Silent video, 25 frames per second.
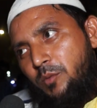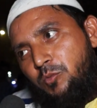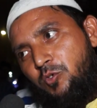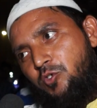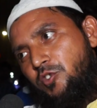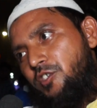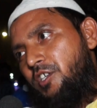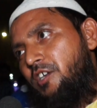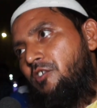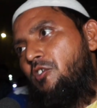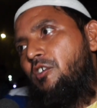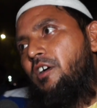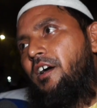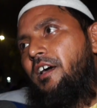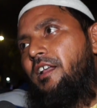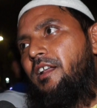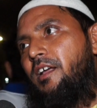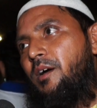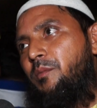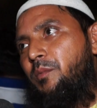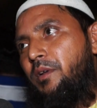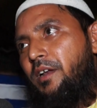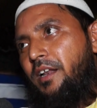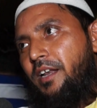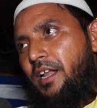हम उसी को कह रहे
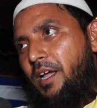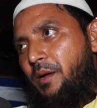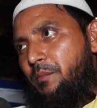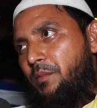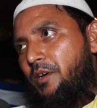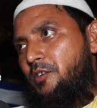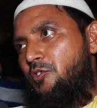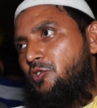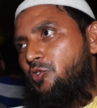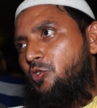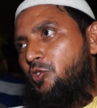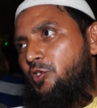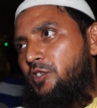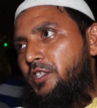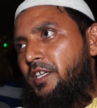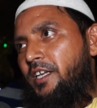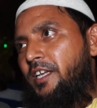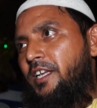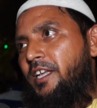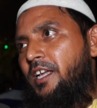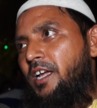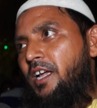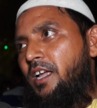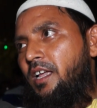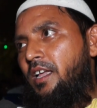हैं अपने रहबर चुनते
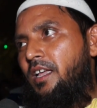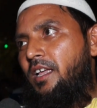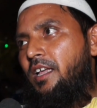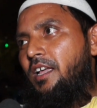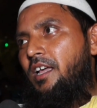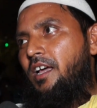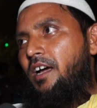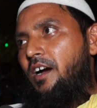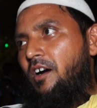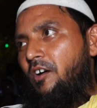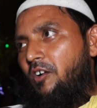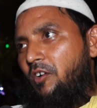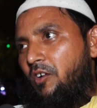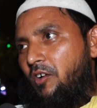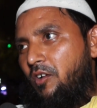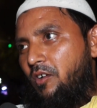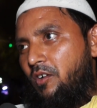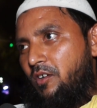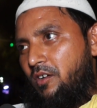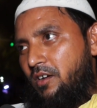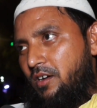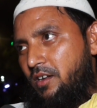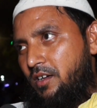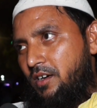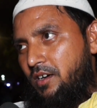हैं
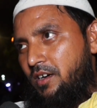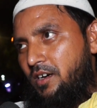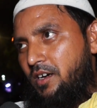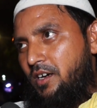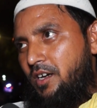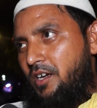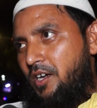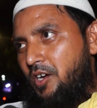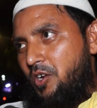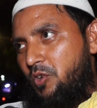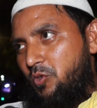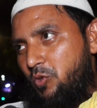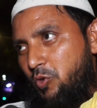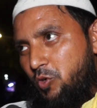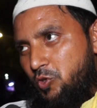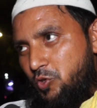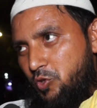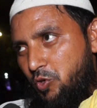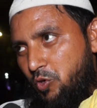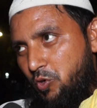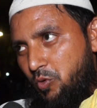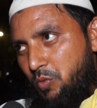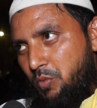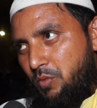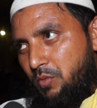और वो
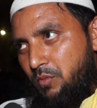जो